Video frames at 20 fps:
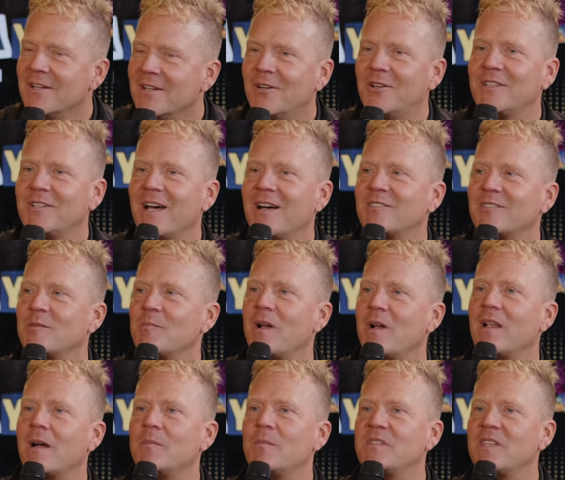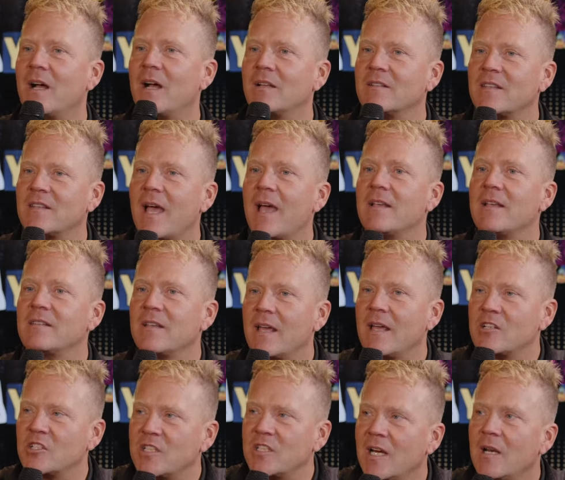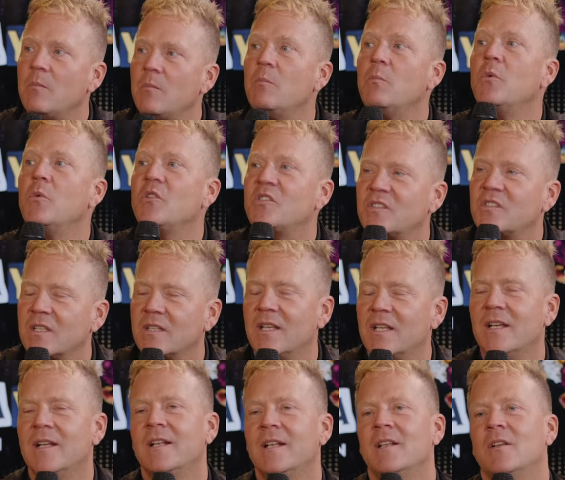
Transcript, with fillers: Mhm. Und da mal haben sie alles äh, erstellen müssen. Ja.